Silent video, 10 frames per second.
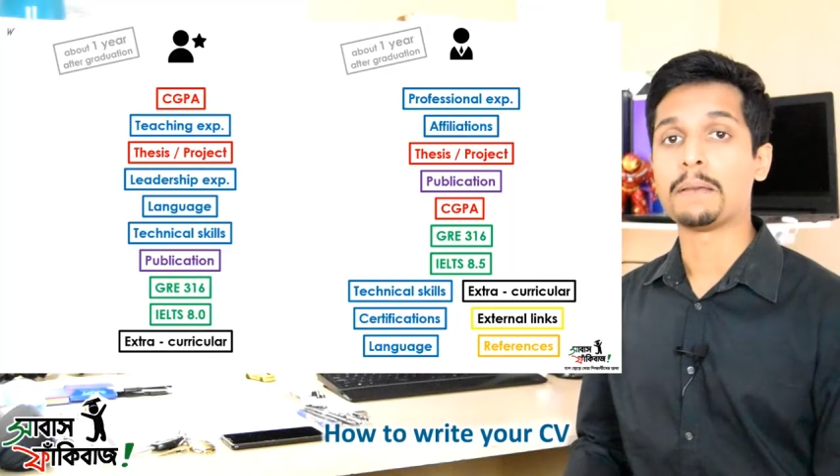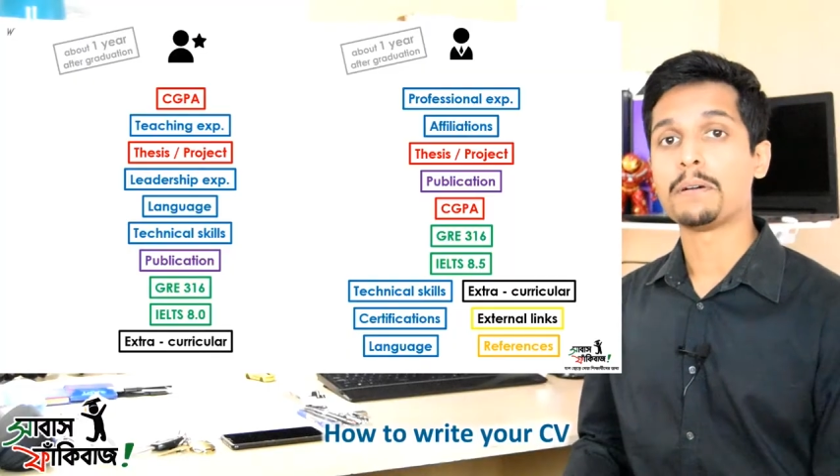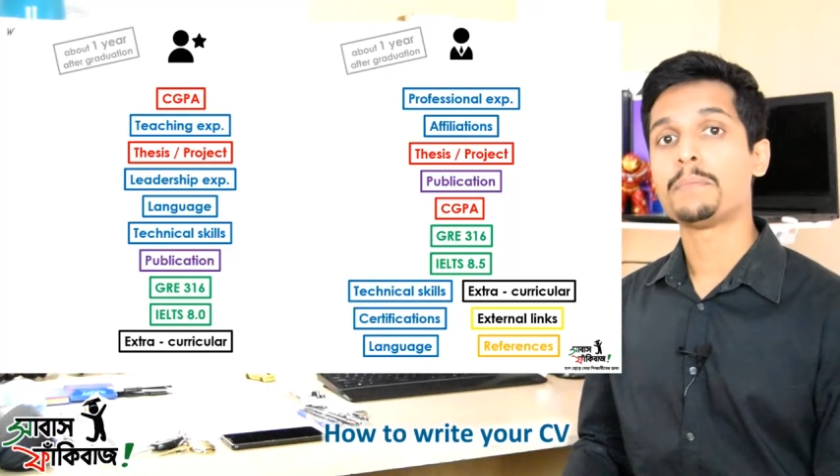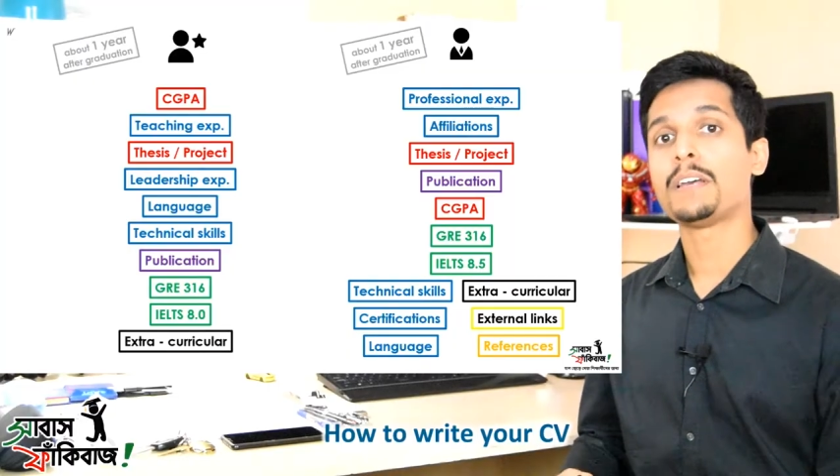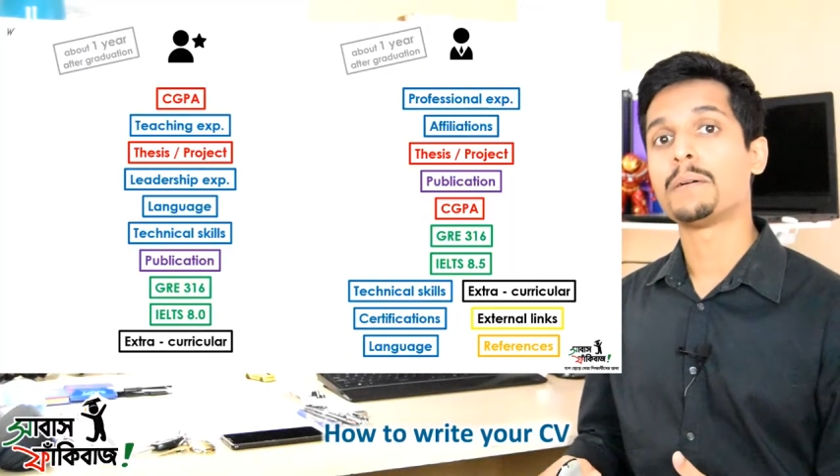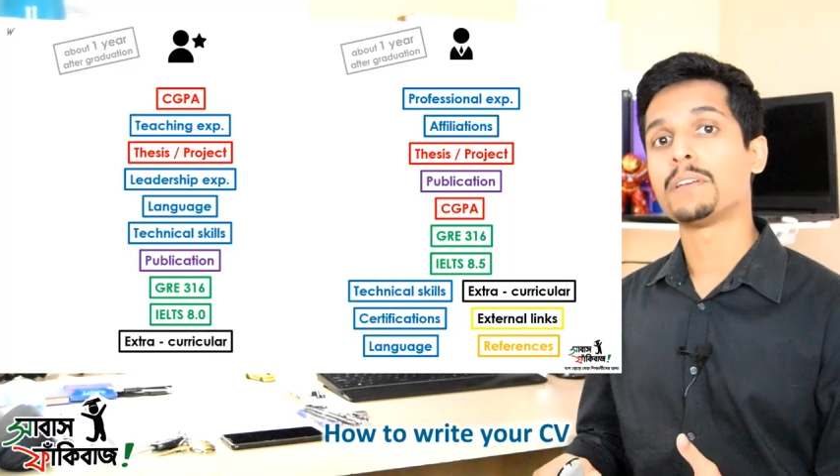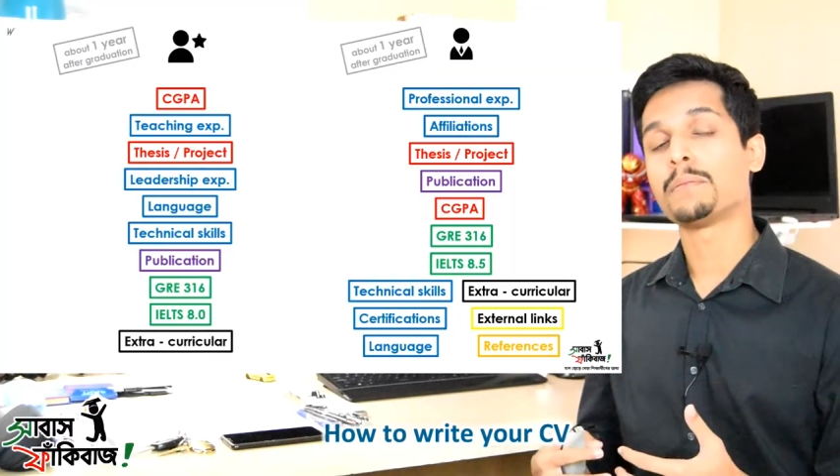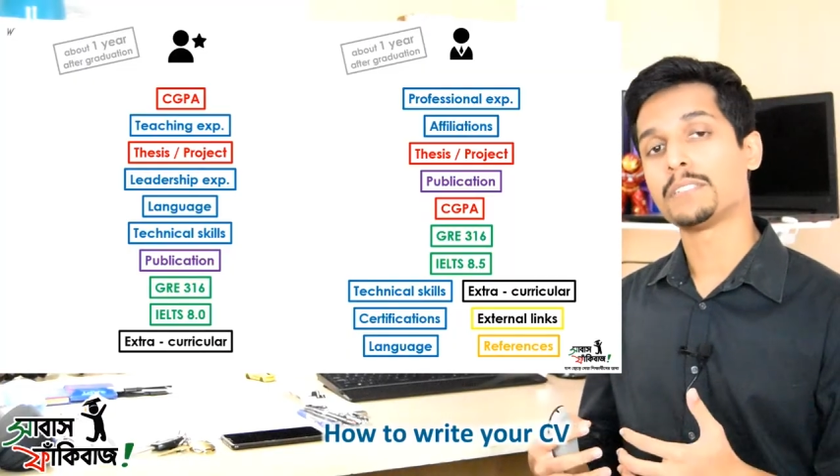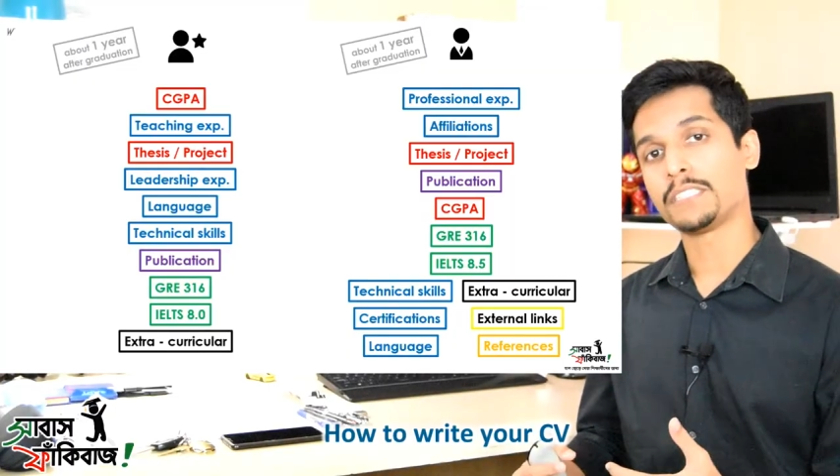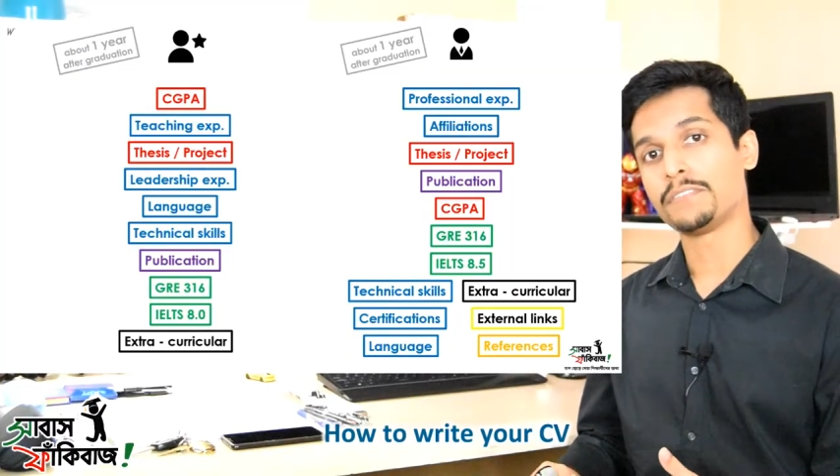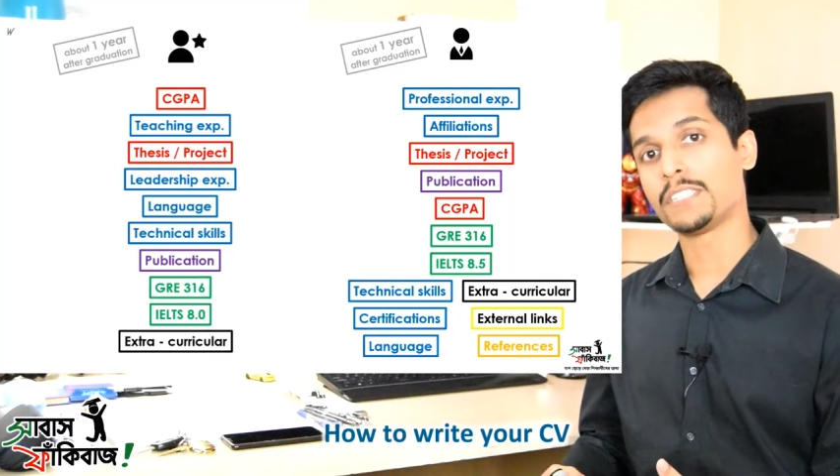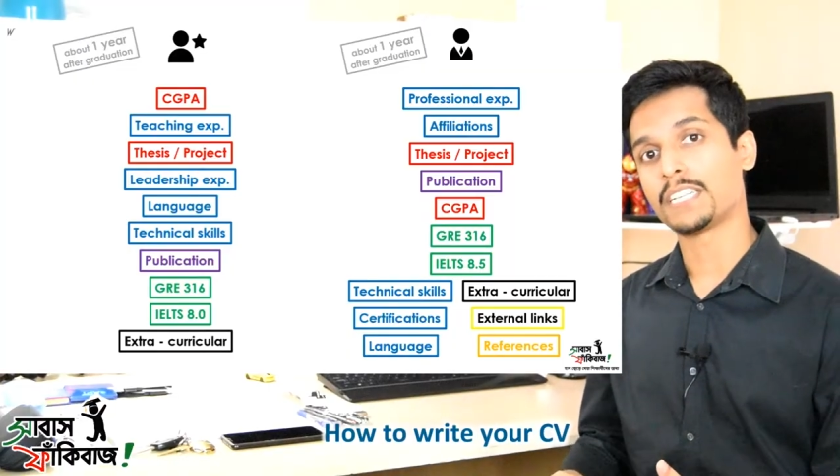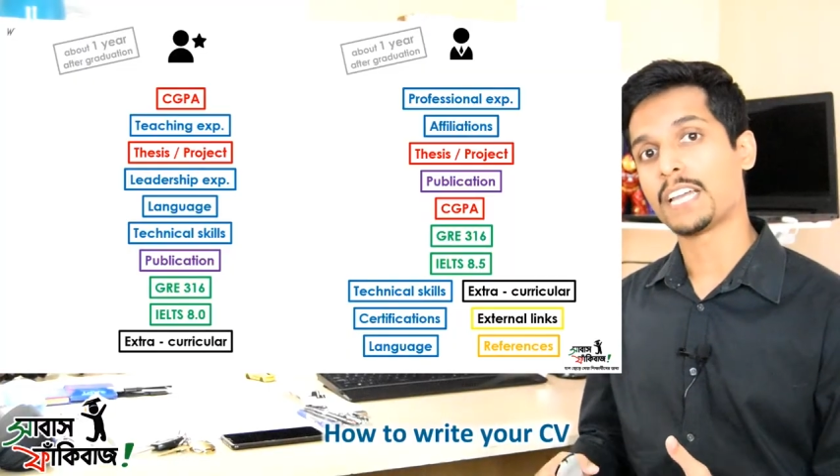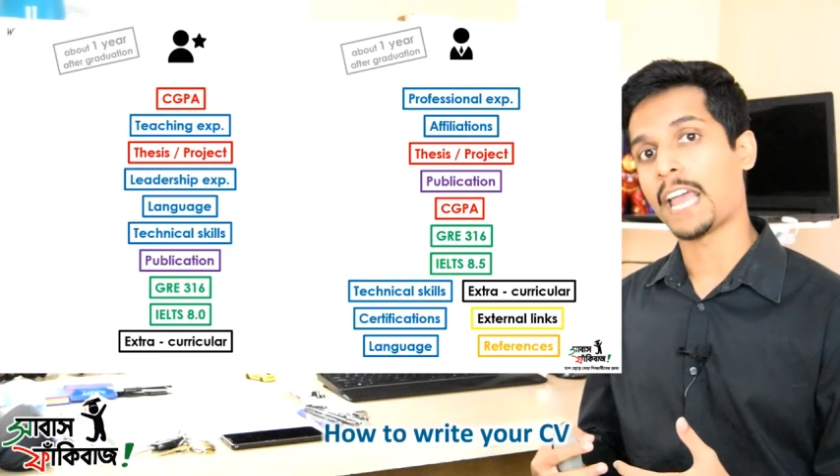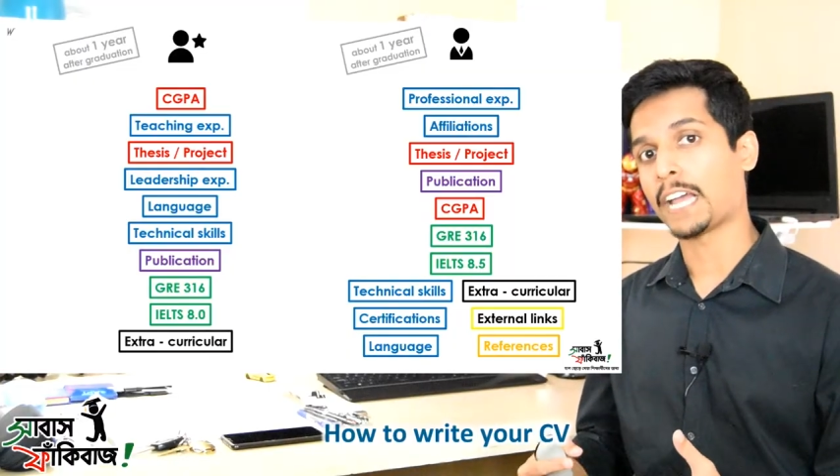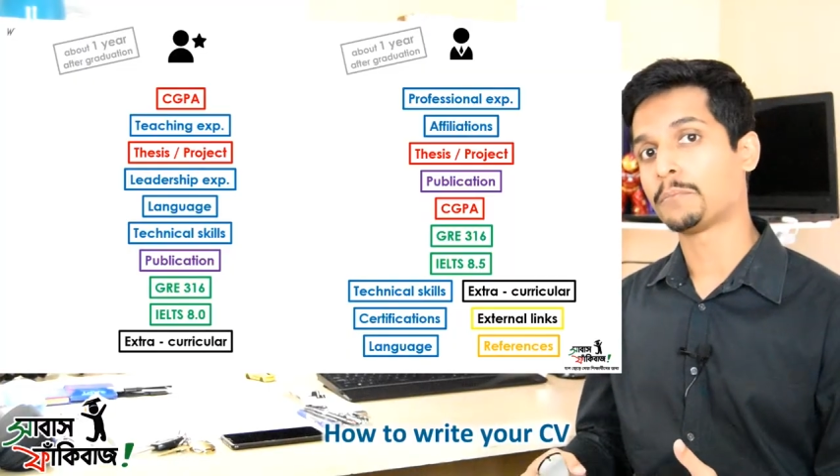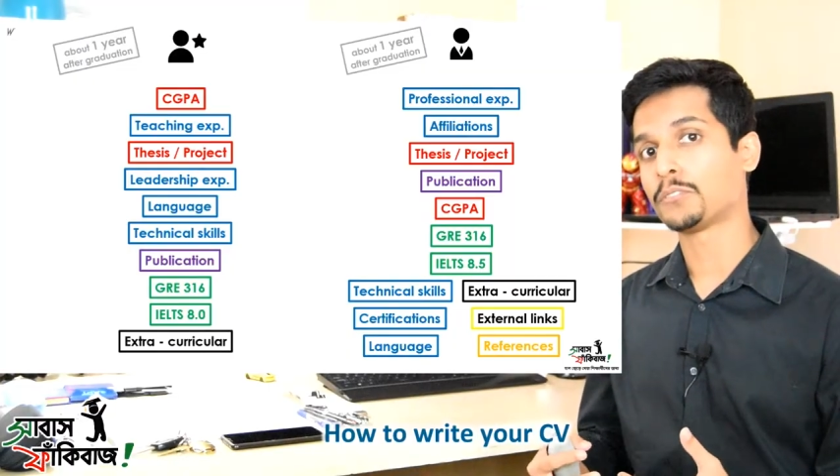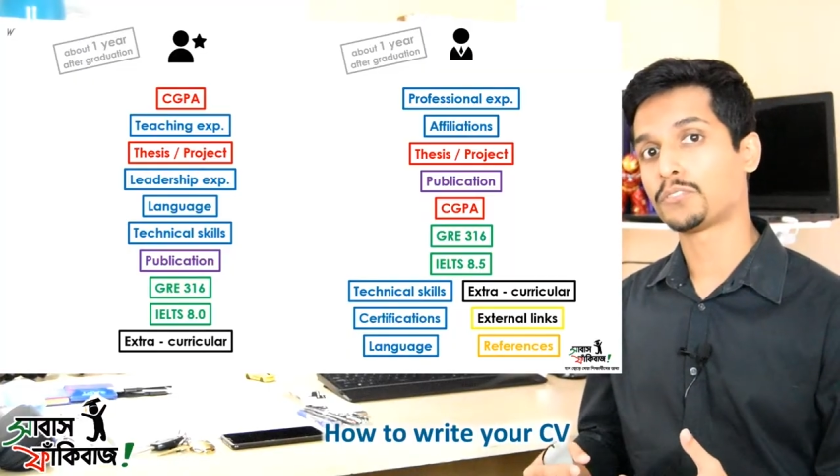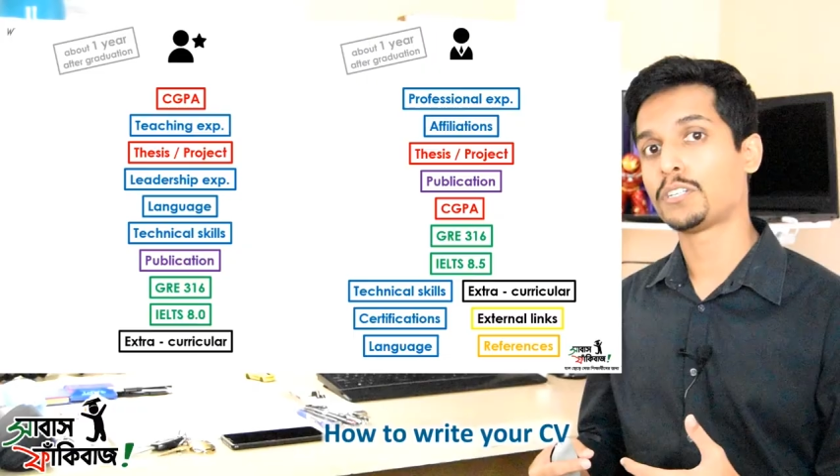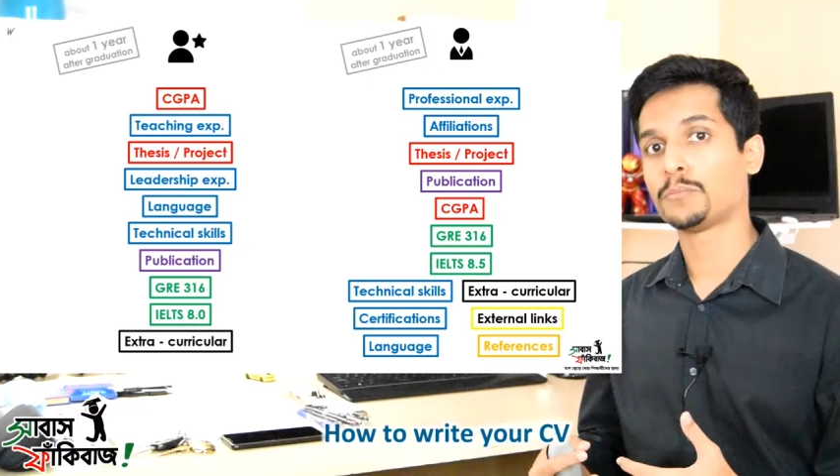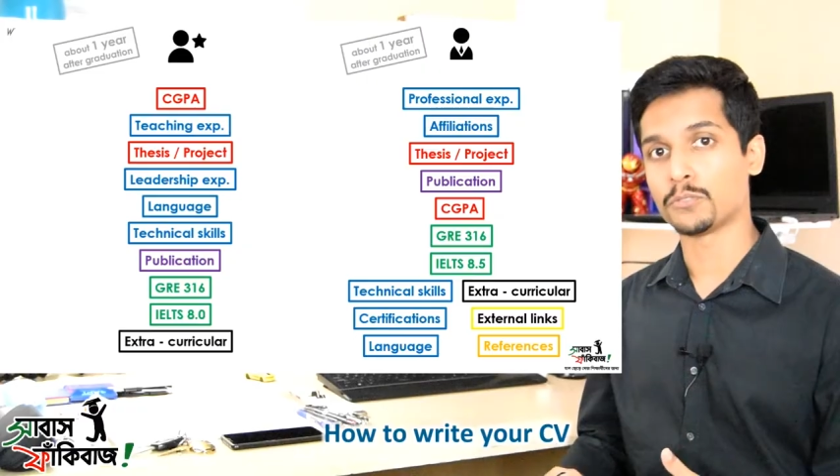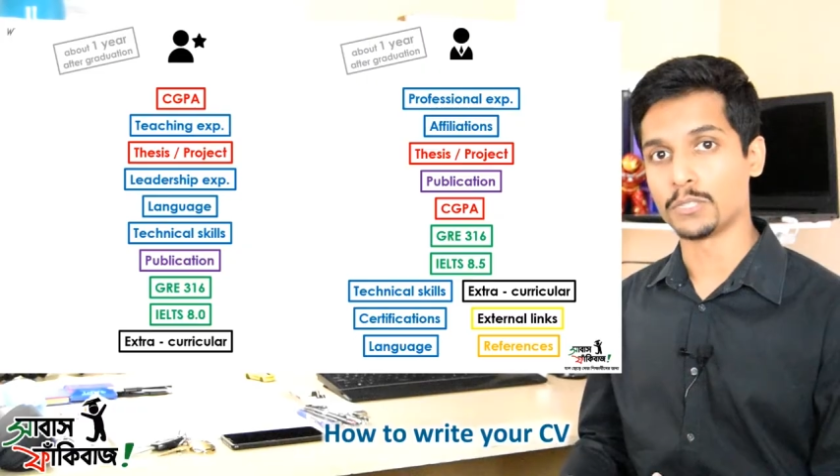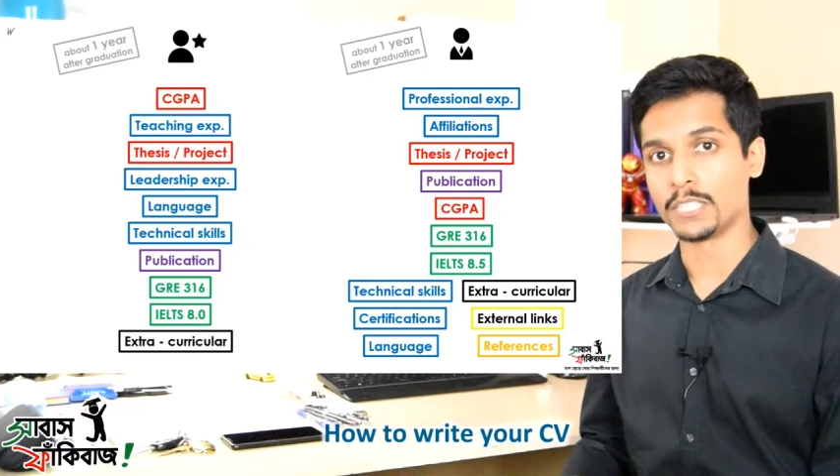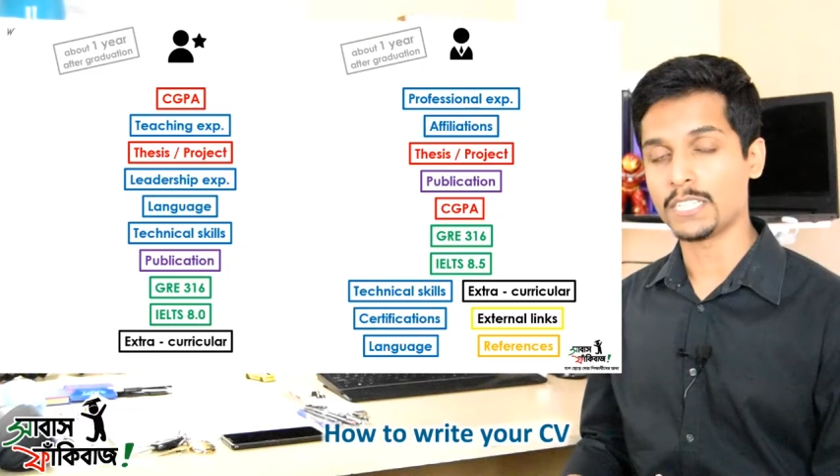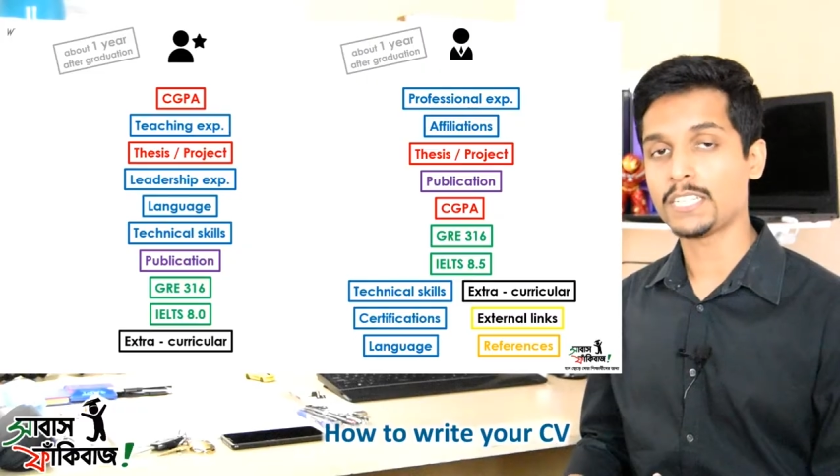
এভাবে আমি আমার সিভিটাকে এক বছরের মধ্যে